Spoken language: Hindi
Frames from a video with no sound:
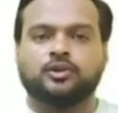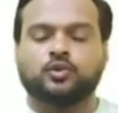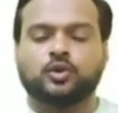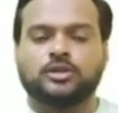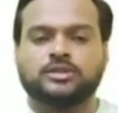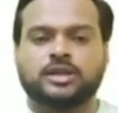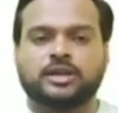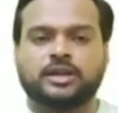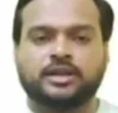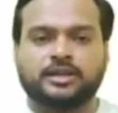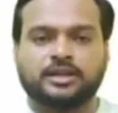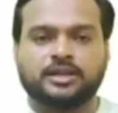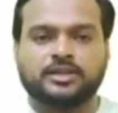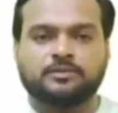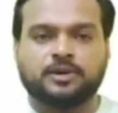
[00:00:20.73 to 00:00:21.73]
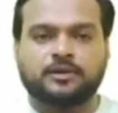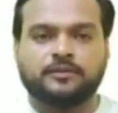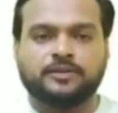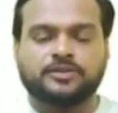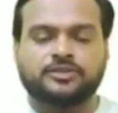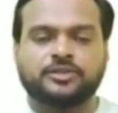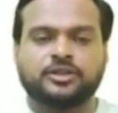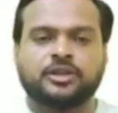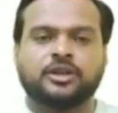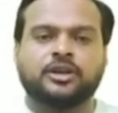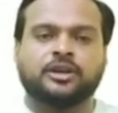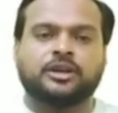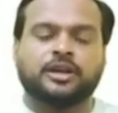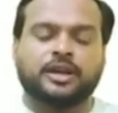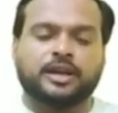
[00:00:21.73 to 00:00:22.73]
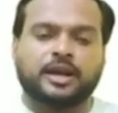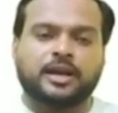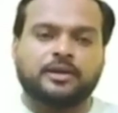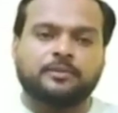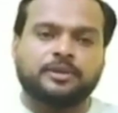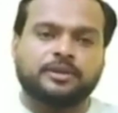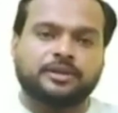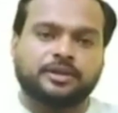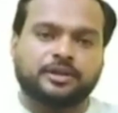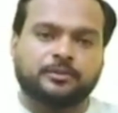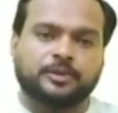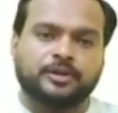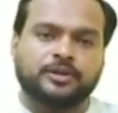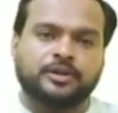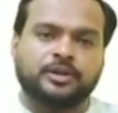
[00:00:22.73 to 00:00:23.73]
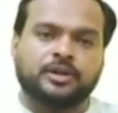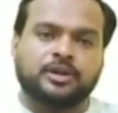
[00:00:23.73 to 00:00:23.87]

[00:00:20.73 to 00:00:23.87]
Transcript: 2021 हज़ार के एकेडमिक ईयर में